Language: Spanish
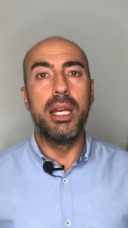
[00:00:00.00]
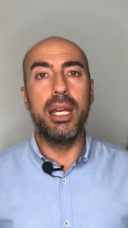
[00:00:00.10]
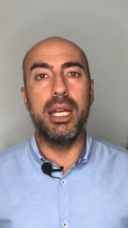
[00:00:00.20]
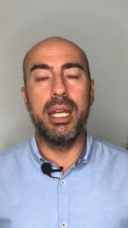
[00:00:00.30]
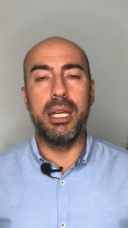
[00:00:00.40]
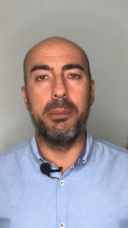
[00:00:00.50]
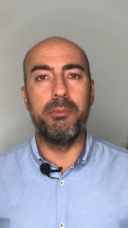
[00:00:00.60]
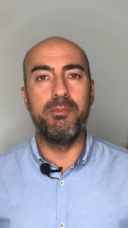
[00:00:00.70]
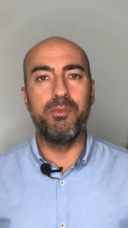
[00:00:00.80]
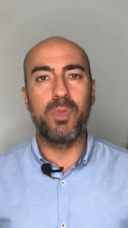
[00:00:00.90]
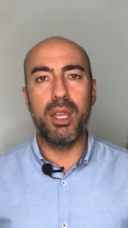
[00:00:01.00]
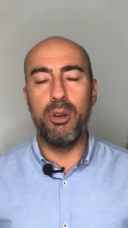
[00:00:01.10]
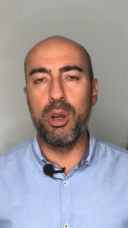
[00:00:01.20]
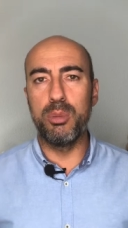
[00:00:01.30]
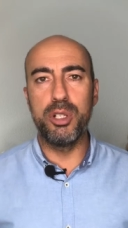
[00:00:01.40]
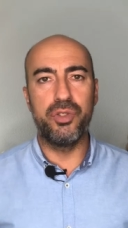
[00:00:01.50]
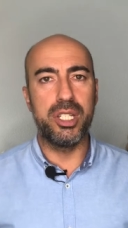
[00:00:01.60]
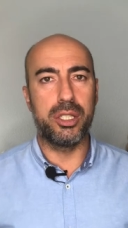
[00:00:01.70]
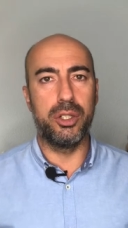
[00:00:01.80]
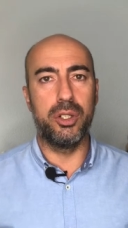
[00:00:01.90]
Em, luego hemos
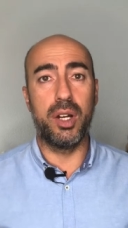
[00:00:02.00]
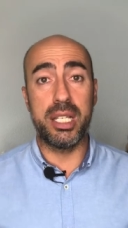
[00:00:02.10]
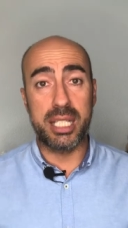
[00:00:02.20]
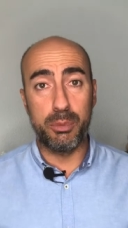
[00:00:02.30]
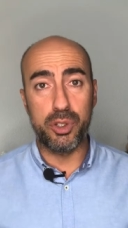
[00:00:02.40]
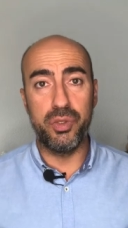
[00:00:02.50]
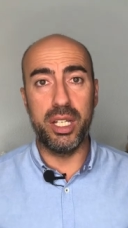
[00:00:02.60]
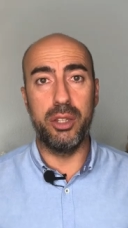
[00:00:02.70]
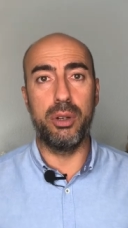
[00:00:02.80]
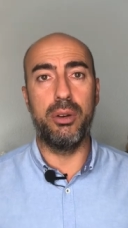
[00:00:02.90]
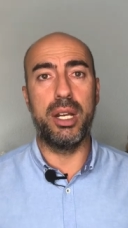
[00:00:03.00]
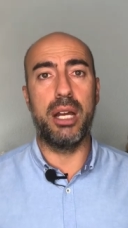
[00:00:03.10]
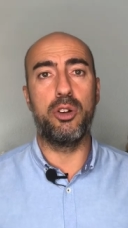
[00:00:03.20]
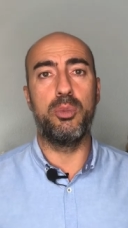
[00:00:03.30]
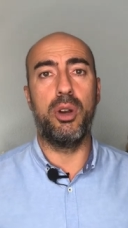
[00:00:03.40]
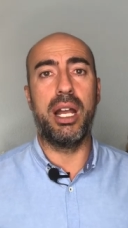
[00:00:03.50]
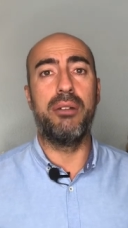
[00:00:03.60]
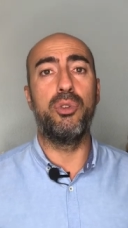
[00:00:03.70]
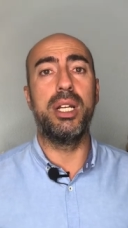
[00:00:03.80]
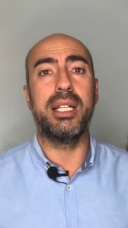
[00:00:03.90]
visto, estamos viendo ahora como la
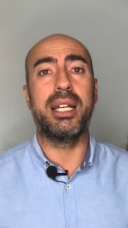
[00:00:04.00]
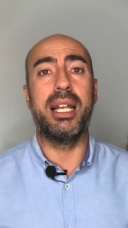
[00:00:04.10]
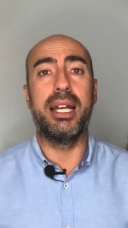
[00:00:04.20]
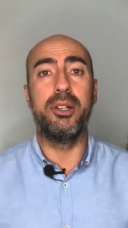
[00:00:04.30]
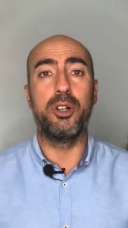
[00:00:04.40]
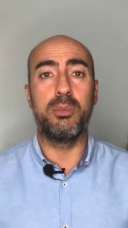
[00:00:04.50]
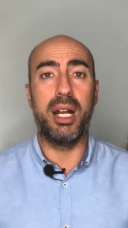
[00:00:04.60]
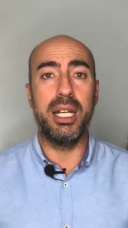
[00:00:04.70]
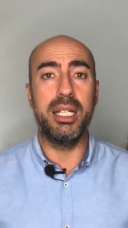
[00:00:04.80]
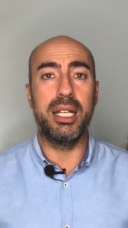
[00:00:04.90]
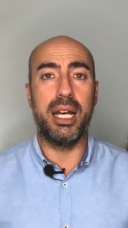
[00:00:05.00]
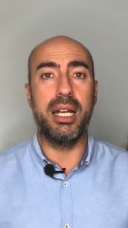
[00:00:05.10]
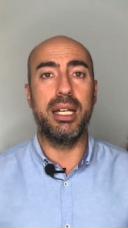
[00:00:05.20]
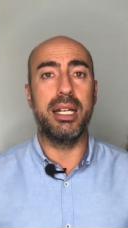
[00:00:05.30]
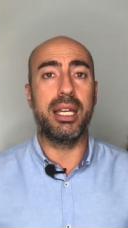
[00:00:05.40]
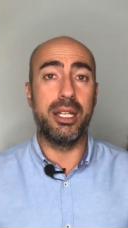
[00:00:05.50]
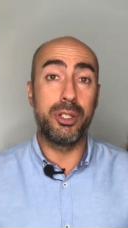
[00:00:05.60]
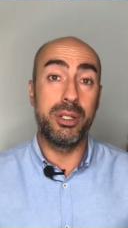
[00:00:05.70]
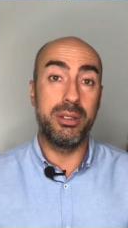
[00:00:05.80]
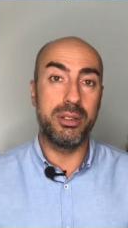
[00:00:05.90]
vuelta a la normalidad, que
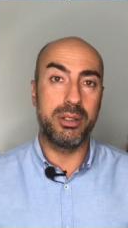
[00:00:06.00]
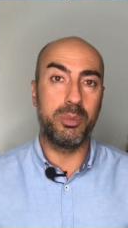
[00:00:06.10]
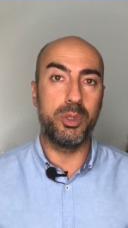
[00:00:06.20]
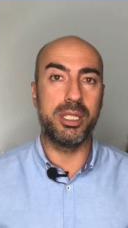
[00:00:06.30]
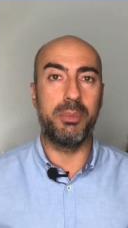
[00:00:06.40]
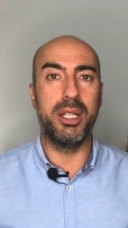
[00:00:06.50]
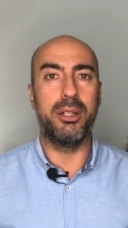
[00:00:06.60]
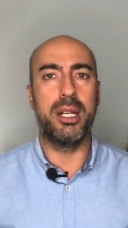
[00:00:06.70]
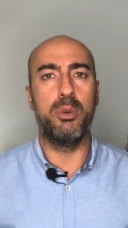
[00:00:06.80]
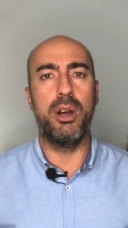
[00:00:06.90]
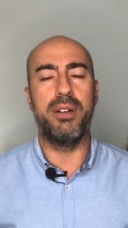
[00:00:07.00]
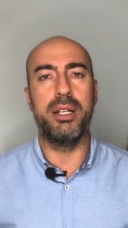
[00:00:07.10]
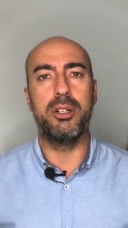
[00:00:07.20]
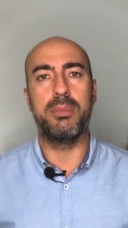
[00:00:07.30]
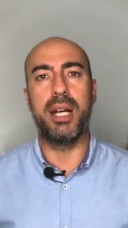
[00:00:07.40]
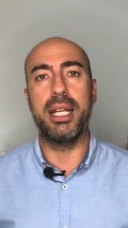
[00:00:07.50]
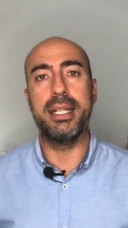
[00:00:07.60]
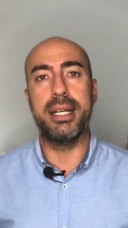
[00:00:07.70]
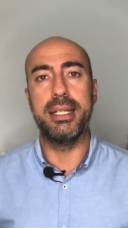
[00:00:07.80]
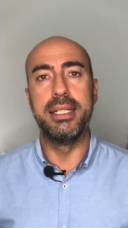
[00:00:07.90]
es supuestamente una nueva
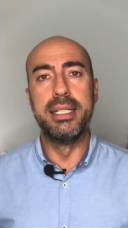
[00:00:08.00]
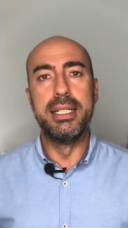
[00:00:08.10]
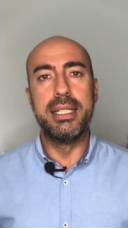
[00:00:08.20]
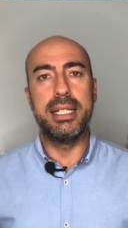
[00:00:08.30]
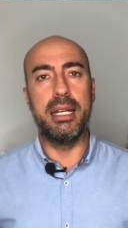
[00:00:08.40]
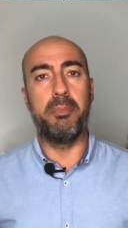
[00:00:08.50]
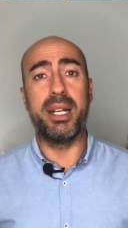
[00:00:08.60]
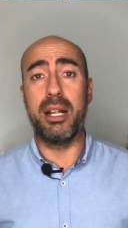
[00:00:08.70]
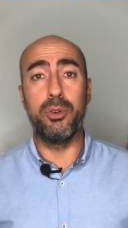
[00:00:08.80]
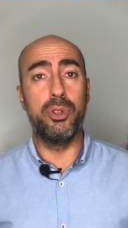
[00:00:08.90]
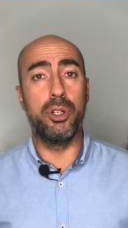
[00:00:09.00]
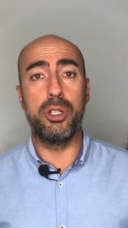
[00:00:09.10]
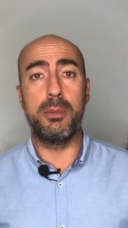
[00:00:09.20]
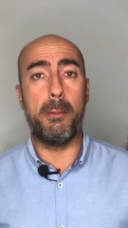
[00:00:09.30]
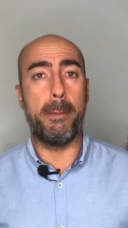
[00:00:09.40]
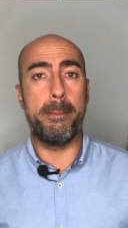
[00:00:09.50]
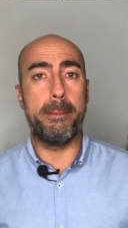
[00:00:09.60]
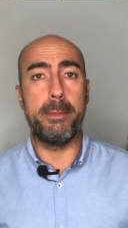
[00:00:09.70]
normalidad, eh, para algunos mm,